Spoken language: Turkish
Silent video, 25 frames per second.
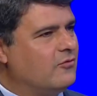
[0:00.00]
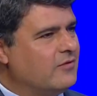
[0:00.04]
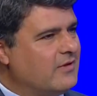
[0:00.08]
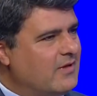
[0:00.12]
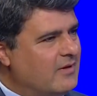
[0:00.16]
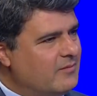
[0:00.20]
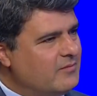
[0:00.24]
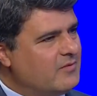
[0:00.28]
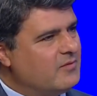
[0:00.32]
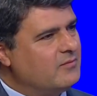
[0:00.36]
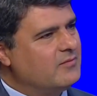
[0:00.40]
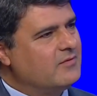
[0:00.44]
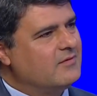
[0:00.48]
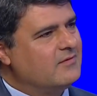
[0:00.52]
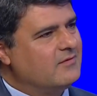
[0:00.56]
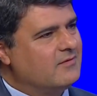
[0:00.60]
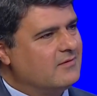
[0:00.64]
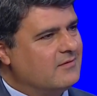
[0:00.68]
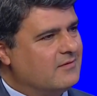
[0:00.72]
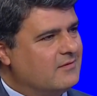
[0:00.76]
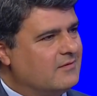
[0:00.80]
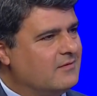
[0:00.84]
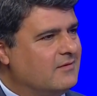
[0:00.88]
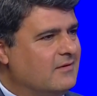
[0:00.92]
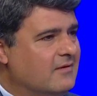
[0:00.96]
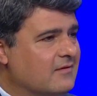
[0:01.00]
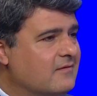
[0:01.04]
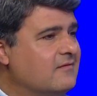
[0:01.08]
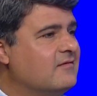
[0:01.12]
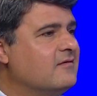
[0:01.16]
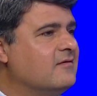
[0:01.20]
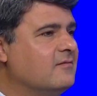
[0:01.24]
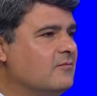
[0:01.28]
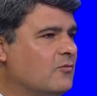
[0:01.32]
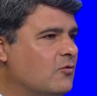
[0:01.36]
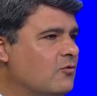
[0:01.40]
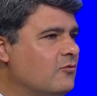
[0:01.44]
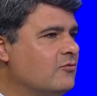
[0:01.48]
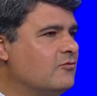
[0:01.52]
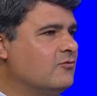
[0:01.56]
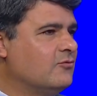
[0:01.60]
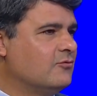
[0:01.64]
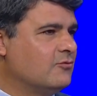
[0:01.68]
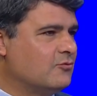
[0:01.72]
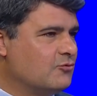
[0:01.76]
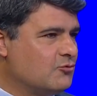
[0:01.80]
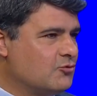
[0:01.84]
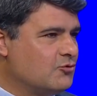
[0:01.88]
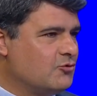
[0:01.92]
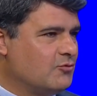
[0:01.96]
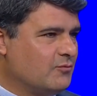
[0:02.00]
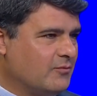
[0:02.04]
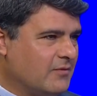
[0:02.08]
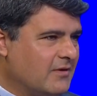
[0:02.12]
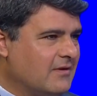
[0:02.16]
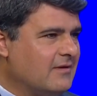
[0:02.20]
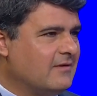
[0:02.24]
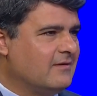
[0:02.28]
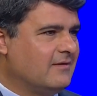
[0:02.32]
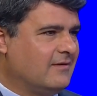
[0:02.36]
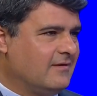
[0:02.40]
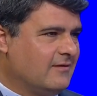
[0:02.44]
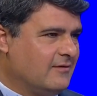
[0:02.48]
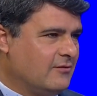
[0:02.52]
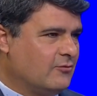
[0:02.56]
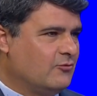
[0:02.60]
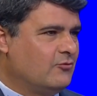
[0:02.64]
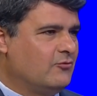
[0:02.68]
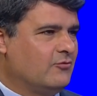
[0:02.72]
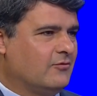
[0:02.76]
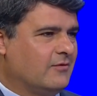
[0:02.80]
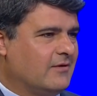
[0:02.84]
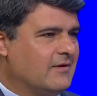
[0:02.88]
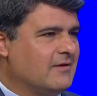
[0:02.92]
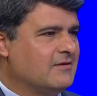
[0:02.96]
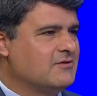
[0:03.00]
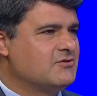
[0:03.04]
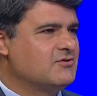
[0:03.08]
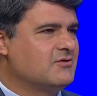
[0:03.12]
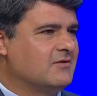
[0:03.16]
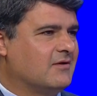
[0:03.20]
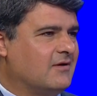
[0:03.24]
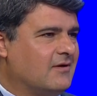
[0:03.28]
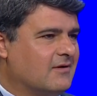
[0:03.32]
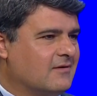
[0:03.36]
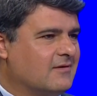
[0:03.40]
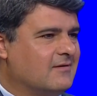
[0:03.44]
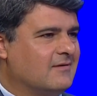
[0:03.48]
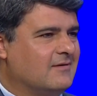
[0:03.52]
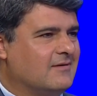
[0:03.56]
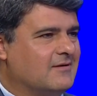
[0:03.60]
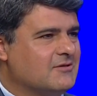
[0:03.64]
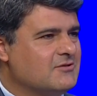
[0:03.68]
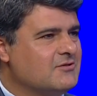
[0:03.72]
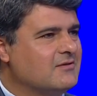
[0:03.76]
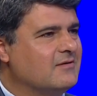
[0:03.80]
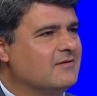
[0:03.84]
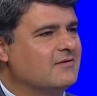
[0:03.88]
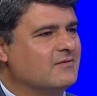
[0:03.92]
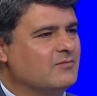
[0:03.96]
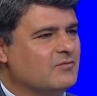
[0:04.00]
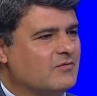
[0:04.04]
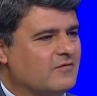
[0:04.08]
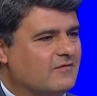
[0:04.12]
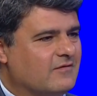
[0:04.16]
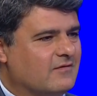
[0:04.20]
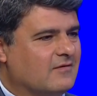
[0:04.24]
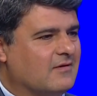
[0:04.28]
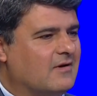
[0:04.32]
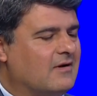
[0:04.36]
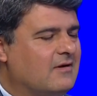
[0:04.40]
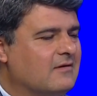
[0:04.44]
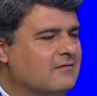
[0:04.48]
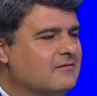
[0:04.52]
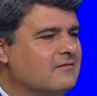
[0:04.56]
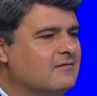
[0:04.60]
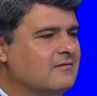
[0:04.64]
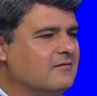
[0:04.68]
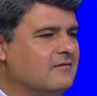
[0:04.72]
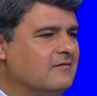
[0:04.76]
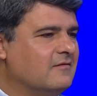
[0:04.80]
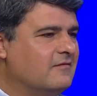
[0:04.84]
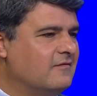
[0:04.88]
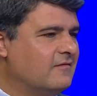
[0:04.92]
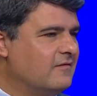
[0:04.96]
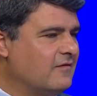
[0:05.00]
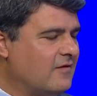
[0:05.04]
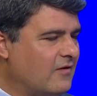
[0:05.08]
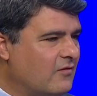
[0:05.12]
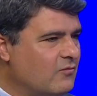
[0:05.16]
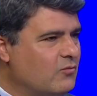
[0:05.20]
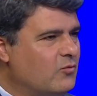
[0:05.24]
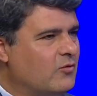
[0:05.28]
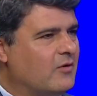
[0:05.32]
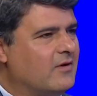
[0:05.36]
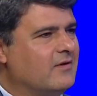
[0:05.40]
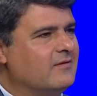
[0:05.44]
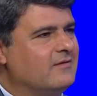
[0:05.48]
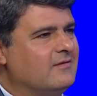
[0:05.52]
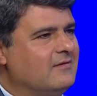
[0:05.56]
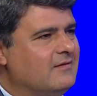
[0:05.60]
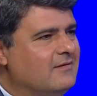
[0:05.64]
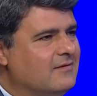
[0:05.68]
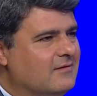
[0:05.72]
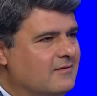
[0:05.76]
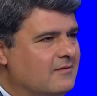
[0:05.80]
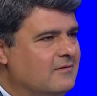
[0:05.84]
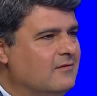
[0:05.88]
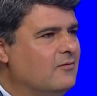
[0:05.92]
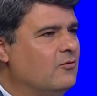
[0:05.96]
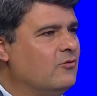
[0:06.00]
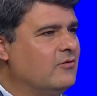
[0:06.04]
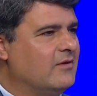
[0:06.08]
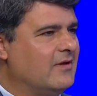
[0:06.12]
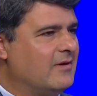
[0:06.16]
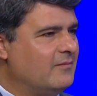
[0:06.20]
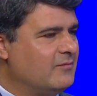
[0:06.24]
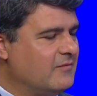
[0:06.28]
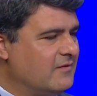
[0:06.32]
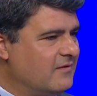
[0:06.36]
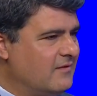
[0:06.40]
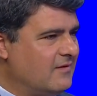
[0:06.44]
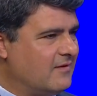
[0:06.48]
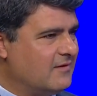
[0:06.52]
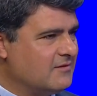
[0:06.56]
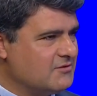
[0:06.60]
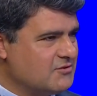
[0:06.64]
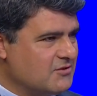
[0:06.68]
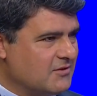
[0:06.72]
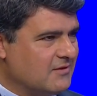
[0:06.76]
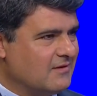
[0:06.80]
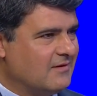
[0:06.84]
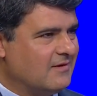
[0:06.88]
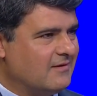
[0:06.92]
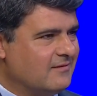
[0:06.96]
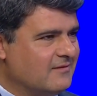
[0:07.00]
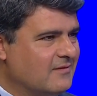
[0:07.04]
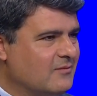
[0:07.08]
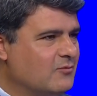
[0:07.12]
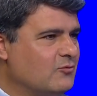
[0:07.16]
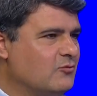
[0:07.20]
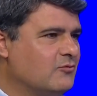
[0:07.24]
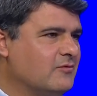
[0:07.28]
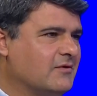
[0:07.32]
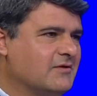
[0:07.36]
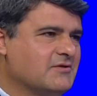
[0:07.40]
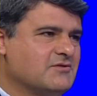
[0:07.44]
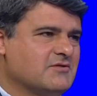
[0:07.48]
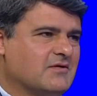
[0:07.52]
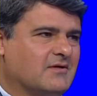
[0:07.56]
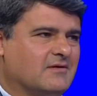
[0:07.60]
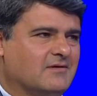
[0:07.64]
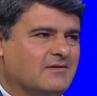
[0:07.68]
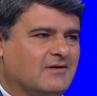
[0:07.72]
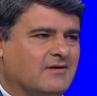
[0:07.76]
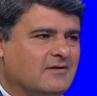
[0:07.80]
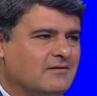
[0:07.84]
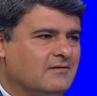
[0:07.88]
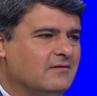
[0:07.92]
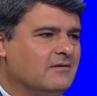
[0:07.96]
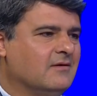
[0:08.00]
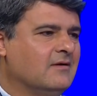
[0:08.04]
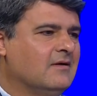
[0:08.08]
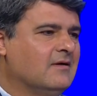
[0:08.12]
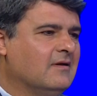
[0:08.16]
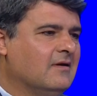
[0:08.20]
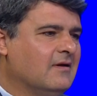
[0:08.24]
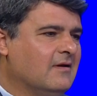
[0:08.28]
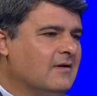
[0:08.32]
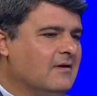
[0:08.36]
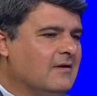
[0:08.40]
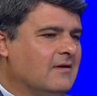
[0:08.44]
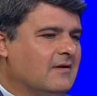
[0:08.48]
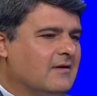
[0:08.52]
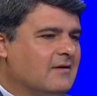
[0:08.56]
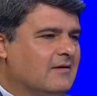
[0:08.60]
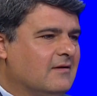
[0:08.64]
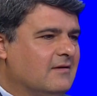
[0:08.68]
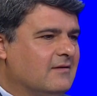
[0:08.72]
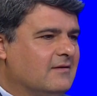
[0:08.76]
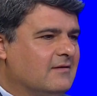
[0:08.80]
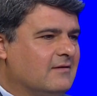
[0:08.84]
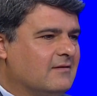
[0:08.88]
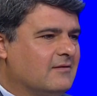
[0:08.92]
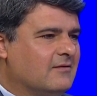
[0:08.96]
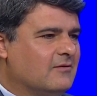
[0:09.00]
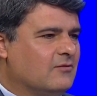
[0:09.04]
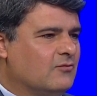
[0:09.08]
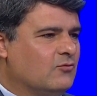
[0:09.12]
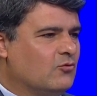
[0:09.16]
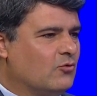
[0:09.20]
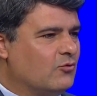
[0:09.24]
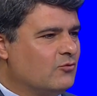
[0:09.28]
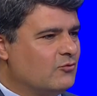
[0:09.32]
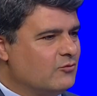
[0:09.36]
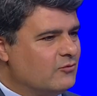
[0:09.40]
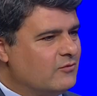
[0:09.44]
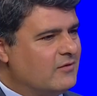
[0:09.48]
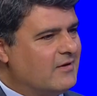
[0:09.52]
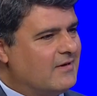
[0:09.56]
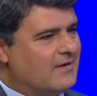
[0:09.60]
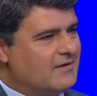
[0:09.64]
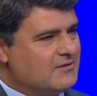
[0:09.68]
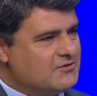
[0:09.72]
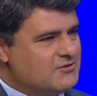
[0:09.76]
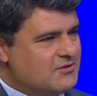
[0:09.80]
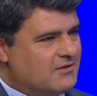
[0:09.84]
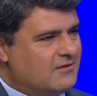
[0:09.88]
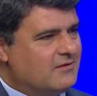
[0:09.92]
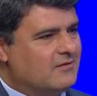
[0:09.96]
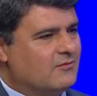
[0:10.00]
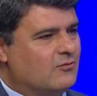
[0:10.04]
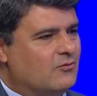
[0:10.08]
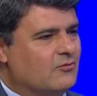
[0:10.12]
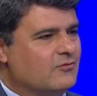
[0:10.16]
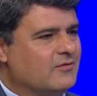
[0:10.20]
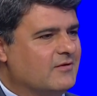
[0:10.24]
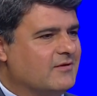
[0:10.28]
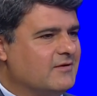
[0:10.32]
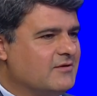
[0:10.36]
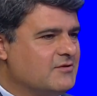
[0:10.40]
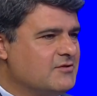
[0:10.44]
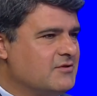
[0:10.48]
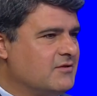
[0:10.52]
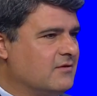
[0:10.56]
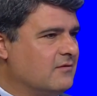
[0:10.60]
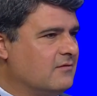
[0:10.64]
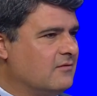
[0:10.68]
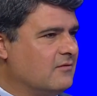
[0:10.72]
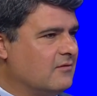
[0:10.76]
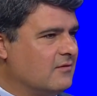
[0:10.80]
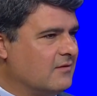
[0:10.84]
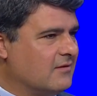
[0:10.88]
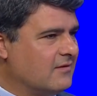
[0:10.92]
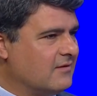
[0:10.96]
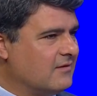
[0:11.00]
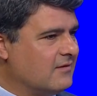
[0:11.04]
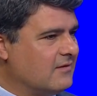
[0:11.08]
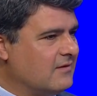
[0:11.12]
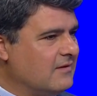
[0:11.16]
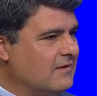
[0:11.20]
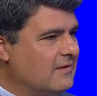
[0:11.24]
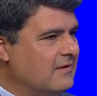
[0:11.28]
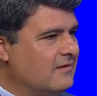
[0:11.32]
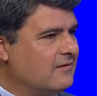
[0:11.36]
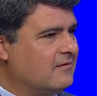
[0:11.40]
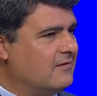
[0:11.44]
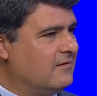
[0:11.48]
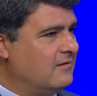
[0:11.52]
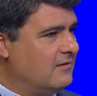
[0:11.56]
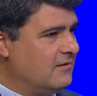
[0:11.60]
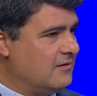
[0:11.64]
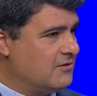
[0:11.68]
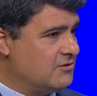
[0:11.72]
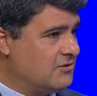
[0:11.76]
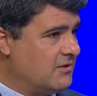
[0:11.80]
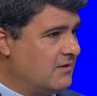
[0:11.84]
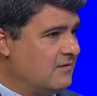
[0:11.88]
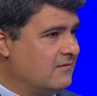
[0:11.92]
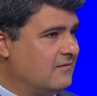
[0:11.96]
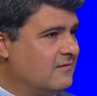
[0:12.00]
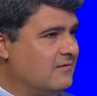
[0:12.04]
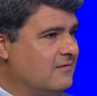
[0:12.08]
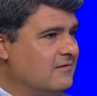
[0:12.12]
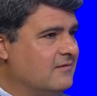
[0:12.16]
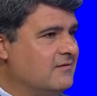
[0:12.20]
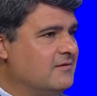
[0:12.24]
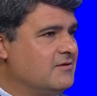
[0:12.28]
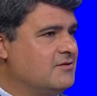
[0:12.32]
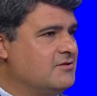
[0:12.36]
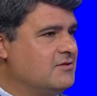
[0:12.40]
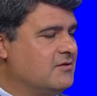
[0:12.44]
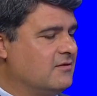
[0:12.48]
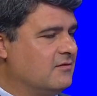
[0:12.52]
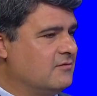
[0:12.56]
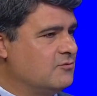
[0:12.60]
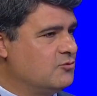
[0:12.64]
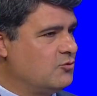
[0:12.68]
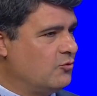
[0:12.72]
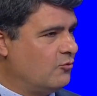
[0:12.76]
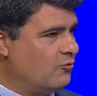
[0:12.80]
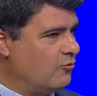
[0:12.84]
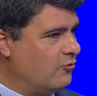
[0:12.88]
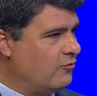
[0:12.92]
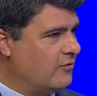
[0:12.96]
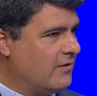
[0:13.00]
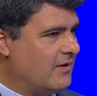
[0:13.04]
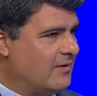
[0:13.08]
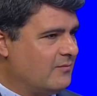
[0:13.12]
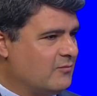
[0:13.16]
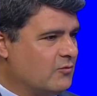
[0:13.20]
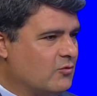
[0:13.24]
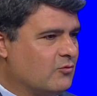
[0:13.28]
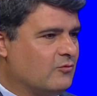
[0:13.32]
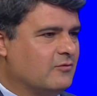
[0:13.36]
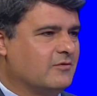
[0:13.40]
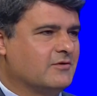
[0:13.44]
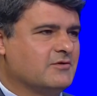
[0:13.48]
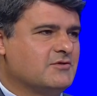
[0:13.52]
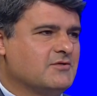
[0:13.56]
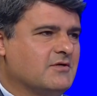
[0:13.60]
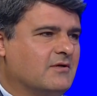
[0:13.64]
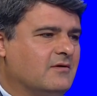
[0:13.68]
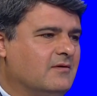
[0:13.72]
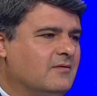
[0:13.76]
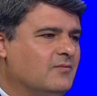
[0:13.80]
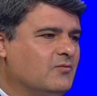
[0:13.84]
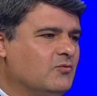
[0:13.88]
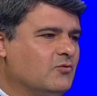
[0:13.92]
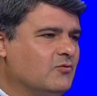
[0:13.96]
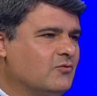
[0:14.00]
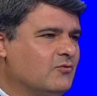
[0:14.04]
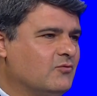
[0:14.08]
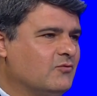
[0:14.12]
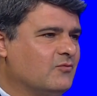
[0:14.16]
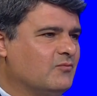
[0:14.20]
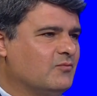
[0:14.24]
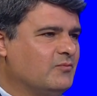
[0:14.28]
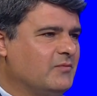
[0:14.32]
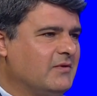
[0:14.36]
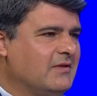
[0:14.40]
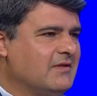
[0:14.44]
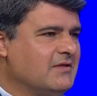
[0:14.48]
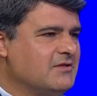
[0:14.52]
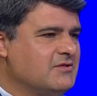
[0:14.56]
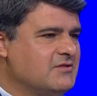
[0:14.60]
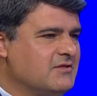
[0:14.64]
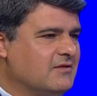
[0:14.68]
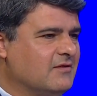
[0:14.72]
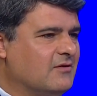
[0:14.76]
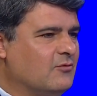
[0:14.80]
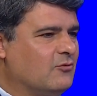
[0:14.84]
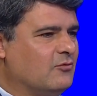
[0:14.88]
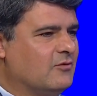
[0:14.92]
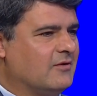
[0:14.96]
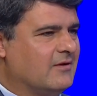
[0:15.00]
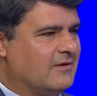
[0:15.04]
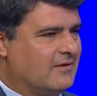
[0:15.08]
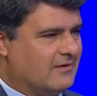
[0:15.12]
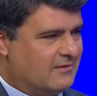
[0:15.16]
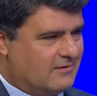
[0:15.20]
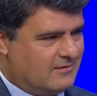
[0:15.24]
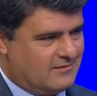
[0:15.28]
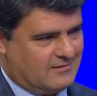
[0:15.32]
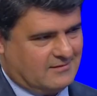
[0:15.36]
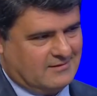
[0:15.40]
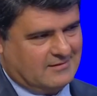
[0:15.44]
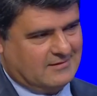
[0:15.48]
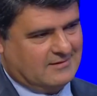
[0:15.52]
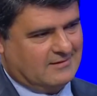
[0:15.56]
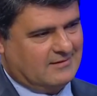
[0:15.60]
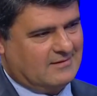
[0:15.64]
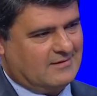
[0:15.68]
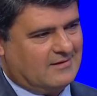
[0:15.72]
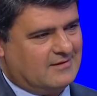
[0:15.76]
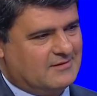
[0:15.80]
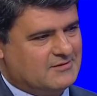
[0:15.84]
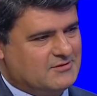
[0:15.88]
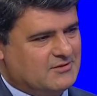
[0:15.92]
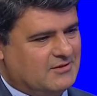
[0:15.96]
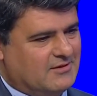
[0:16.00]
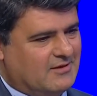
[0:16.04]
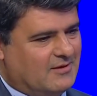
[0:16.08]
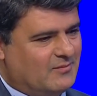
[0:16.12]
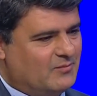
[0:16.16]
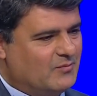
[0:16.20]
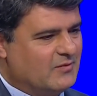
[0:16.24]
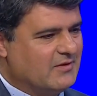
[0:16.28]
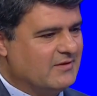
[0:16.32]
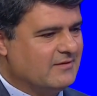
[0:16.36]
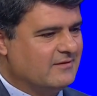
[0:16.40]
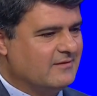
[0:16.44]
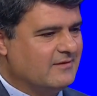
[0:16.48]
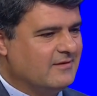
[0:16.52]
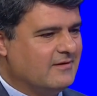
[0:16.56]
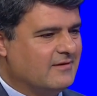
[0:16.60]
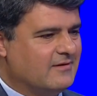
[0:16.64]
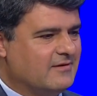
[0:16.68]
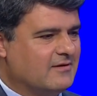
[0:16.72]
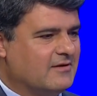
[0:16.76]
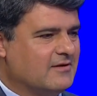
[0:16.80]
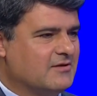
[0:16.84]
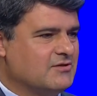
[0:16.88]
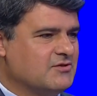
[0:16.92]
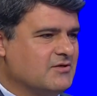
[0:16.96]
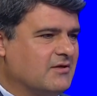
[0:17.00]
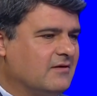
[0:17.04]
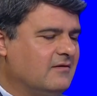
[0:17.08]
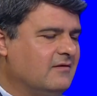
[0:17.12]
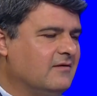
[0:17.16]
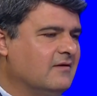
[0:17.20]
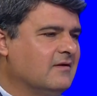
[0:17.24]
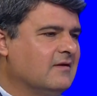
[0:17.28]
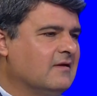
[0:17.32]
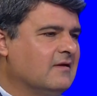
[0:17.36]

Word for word: önemli bir e, yatırım olduğunu düşünmeleri gerekiyor genç hı hı. arkadaşlarımızın. Aldıkları sınav puanıyla önemli tercihlerde bulunacaklar. Ee, doğru tercih onlar için e, ileriki yaşantıları için hı hı. çok önemli olacak. Bunun bilincinde olarak tercih yapmaları gerekecek.